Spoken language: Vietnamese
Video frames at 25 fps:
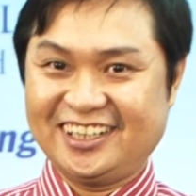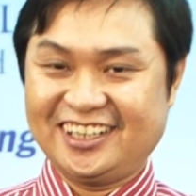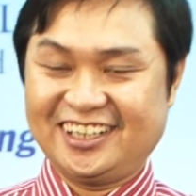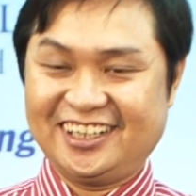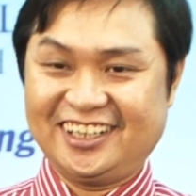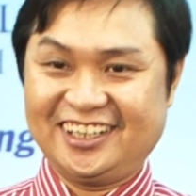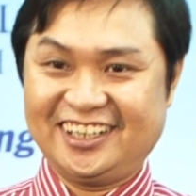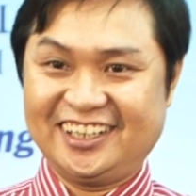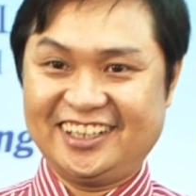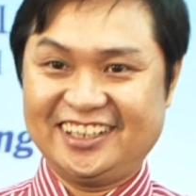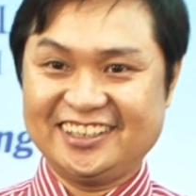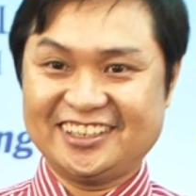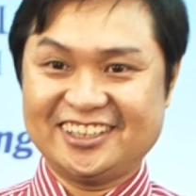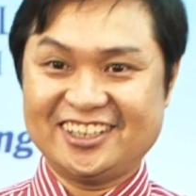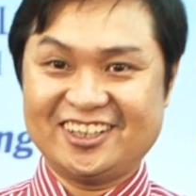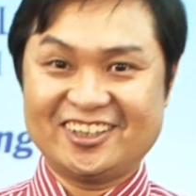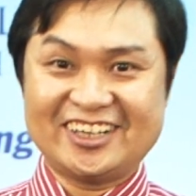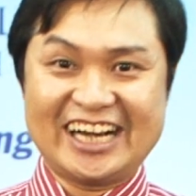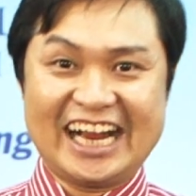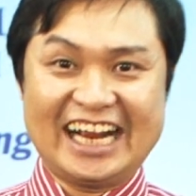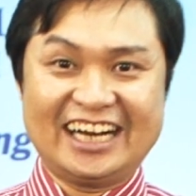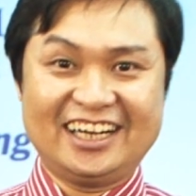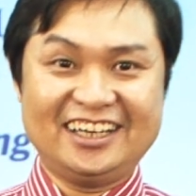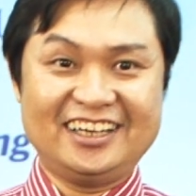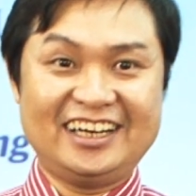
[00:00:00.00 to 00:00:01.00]
à, cho
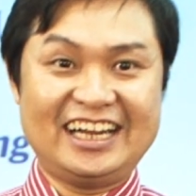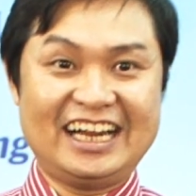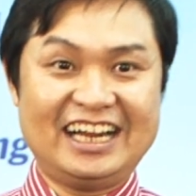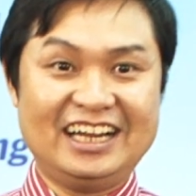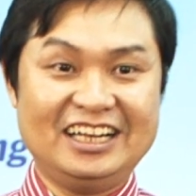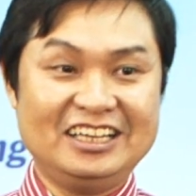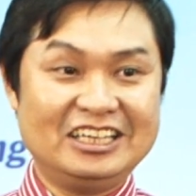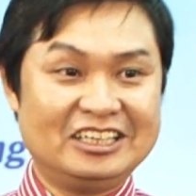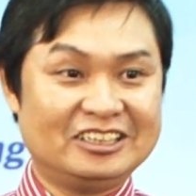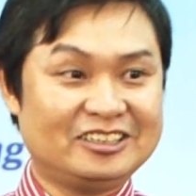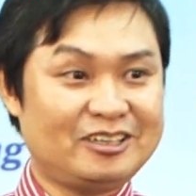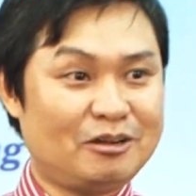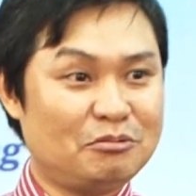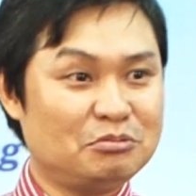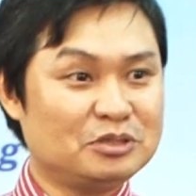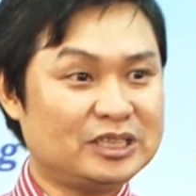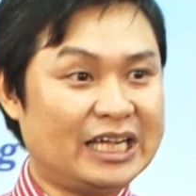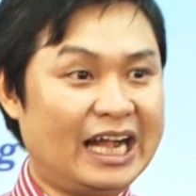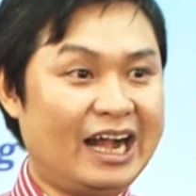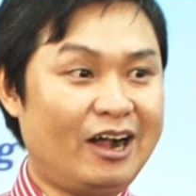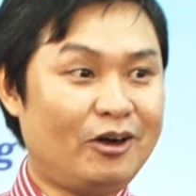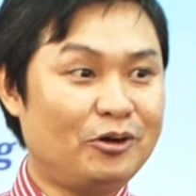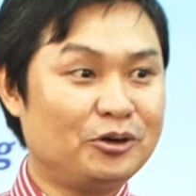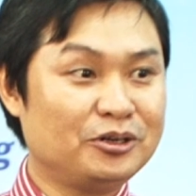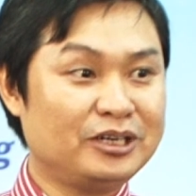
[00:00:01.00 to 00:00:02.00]
rằng là trong
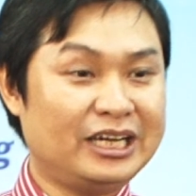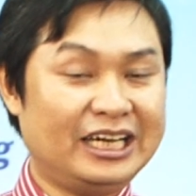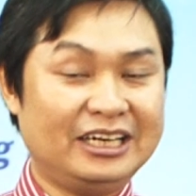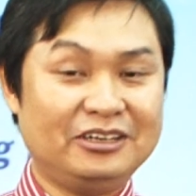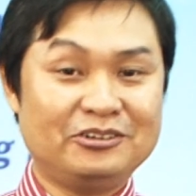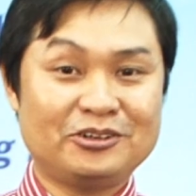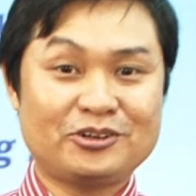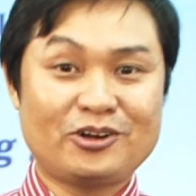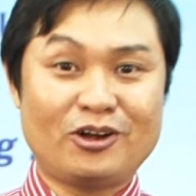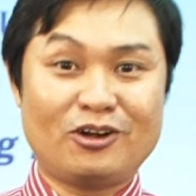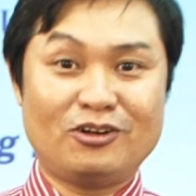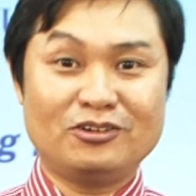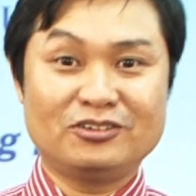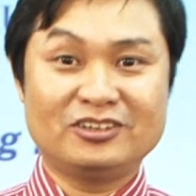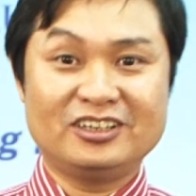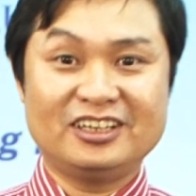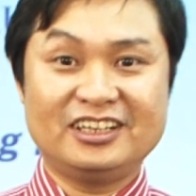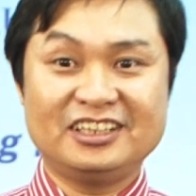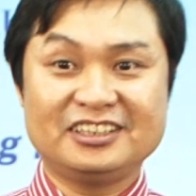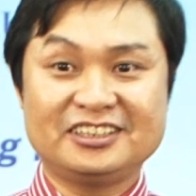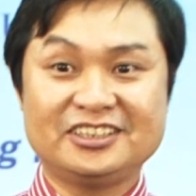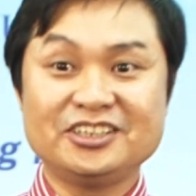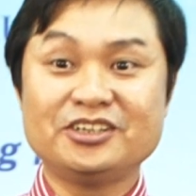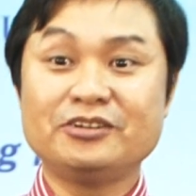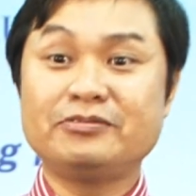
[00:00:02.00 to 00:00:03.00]
xã hội này nó còn
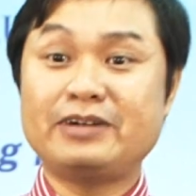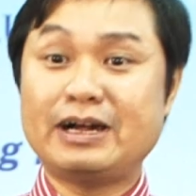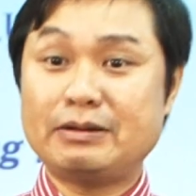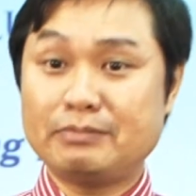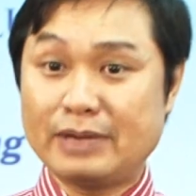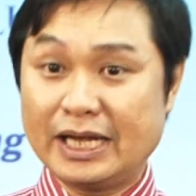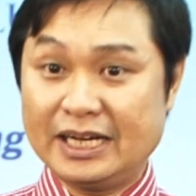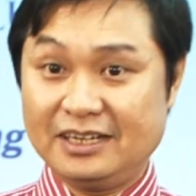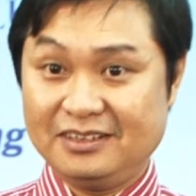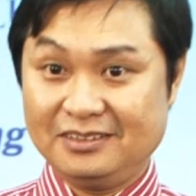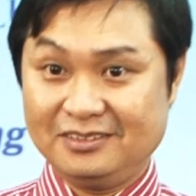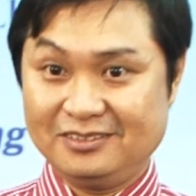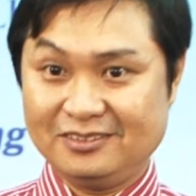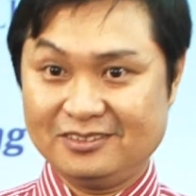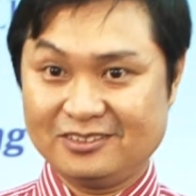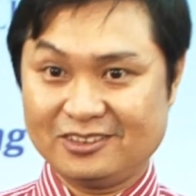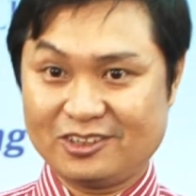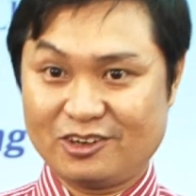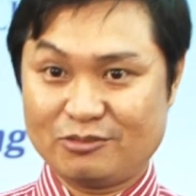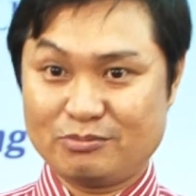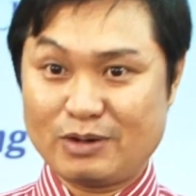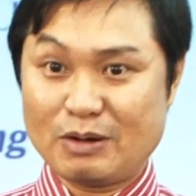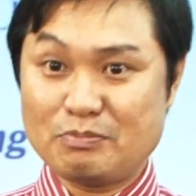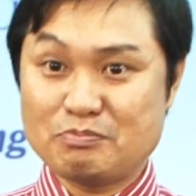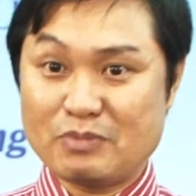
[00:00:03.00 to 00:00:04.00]
à, chưa văn minh
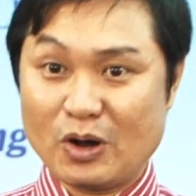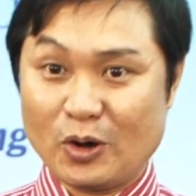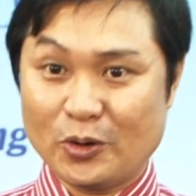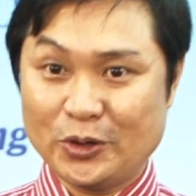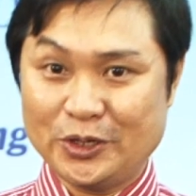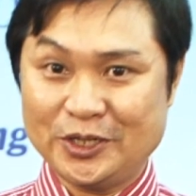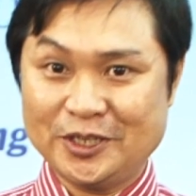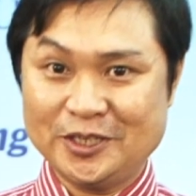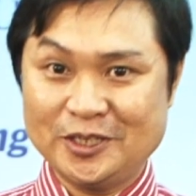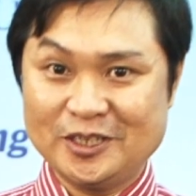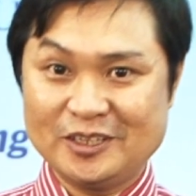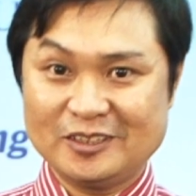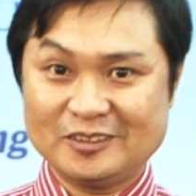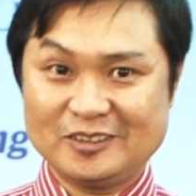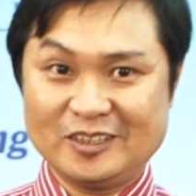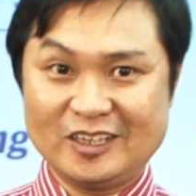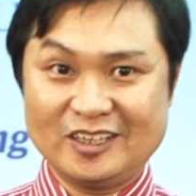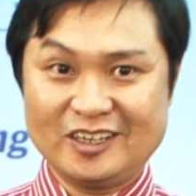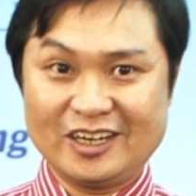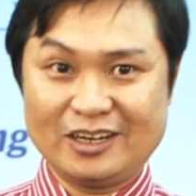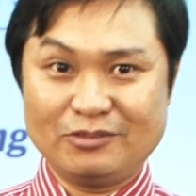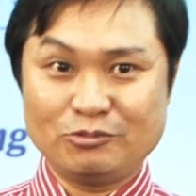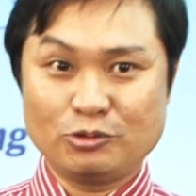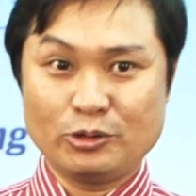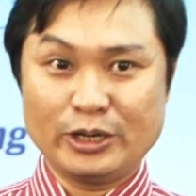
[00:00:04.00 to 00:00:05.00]
còn mong muội cho
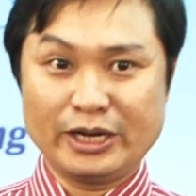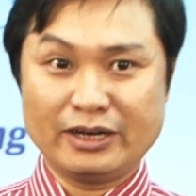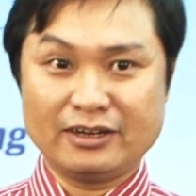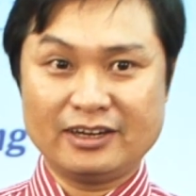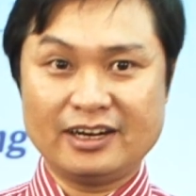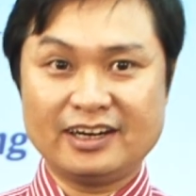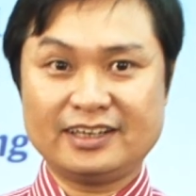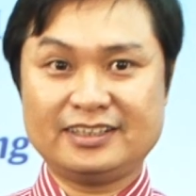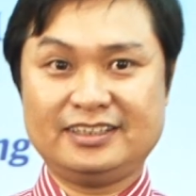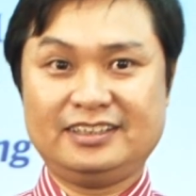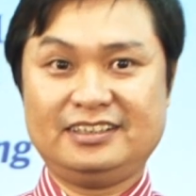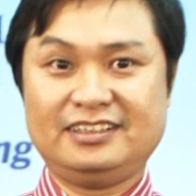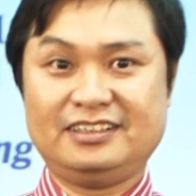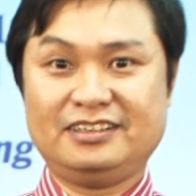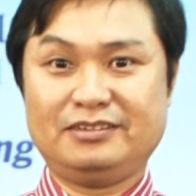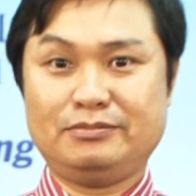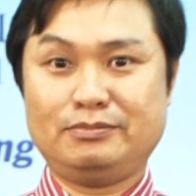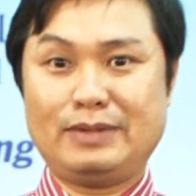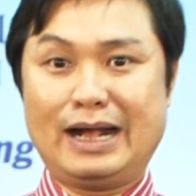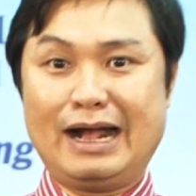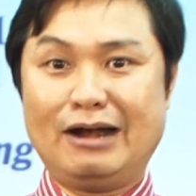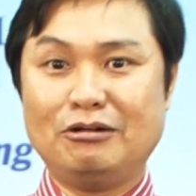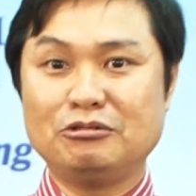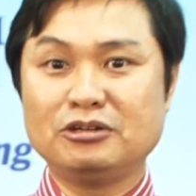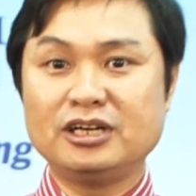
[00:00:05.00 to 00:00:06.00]
nên quyền lực à,
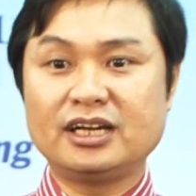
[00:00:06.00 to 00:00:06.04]
bạo